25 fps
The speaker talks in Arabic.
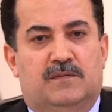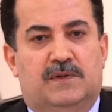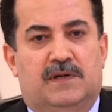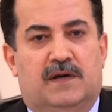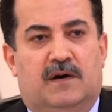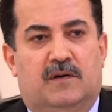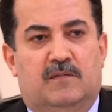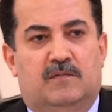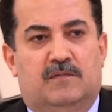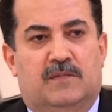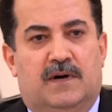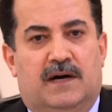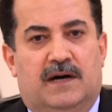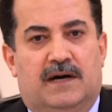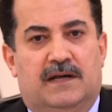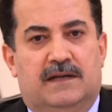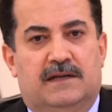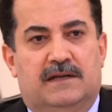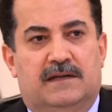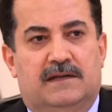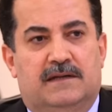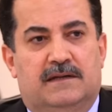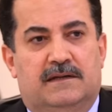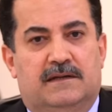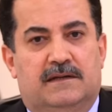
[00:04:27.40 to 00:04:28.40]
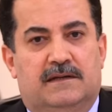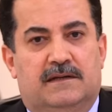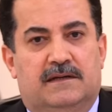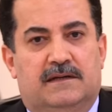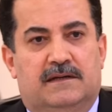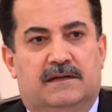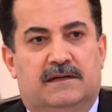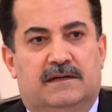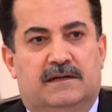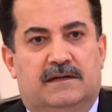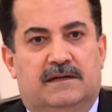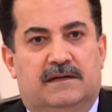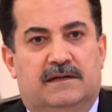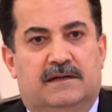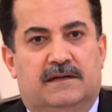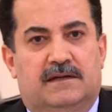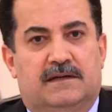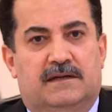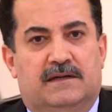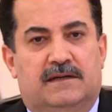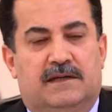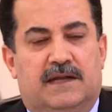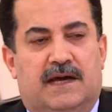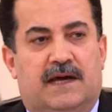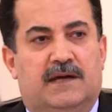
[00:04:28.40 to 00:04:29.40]
من أموال
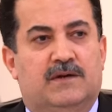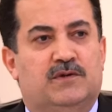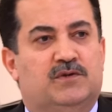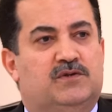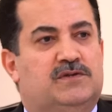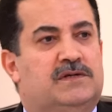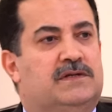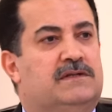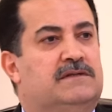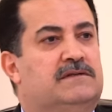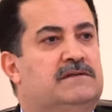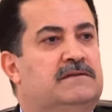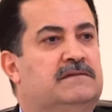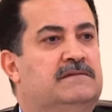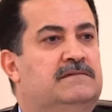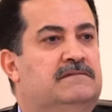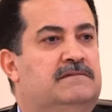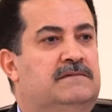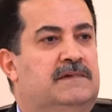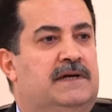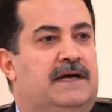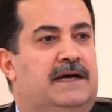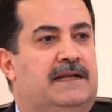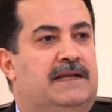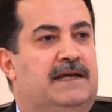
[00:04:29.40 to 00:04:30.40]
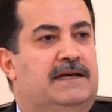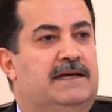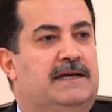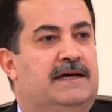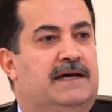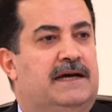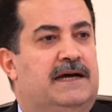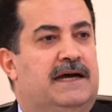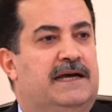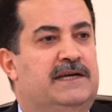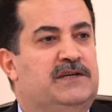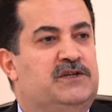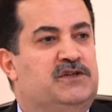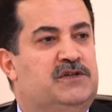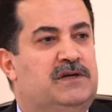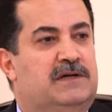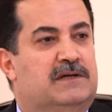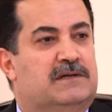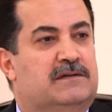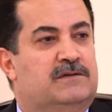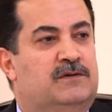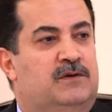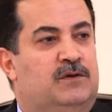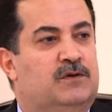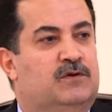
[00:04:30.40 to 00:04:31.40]
آه، لا يوجد عليها أي
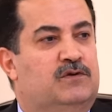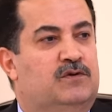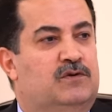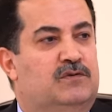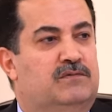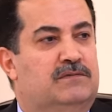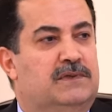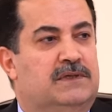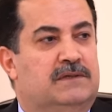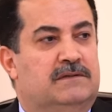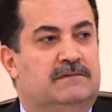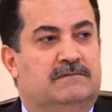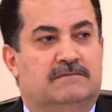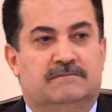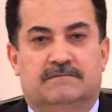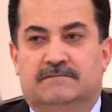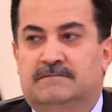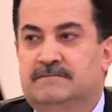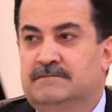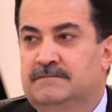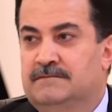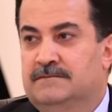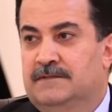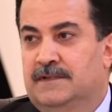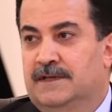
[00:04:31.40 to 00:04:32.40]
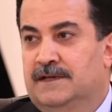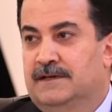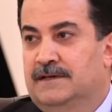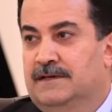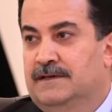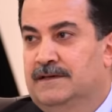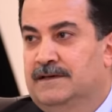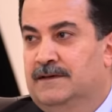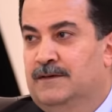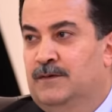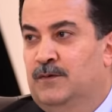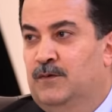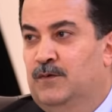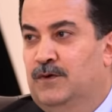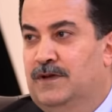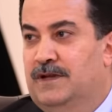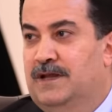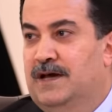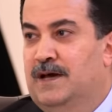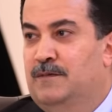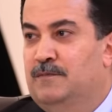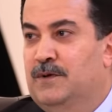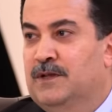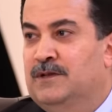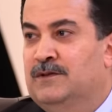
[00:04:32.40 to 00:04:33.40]
شرط حكومي
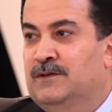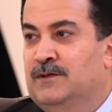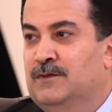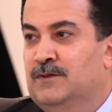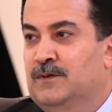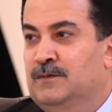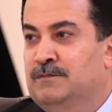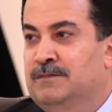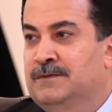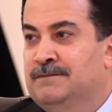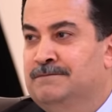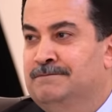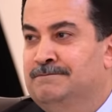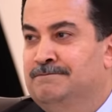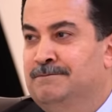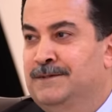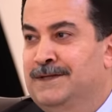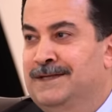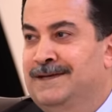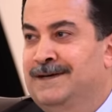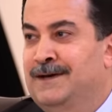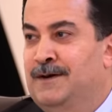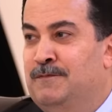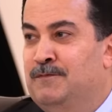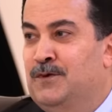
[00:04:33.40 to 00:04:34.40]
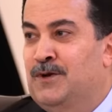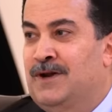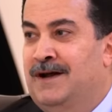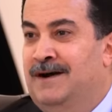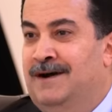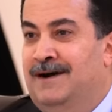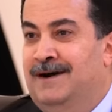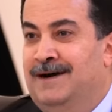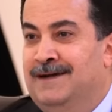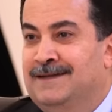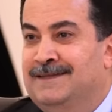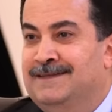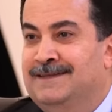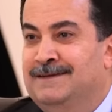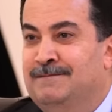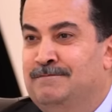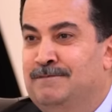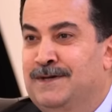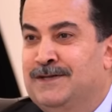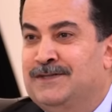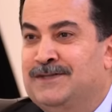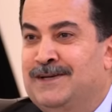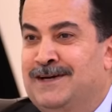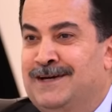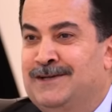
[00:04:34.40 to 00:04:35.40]
ولا مطلوب منها مراعاة
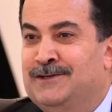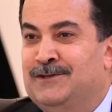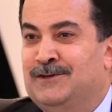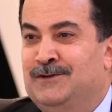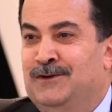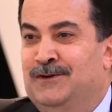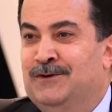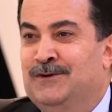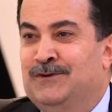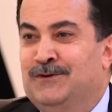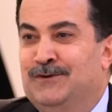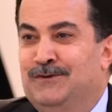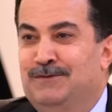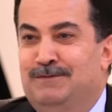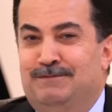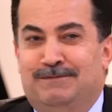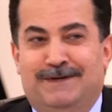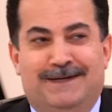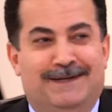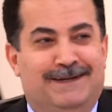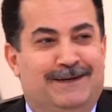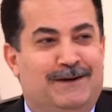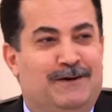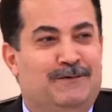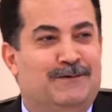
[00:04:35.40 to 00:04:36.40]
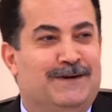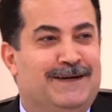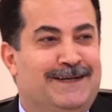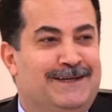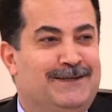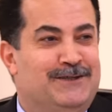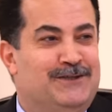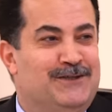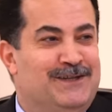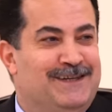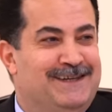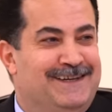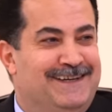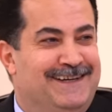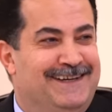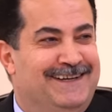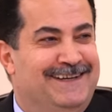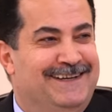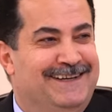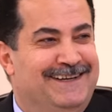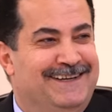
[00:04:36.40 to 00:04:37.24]
مزاج الحكومة أو أي جهة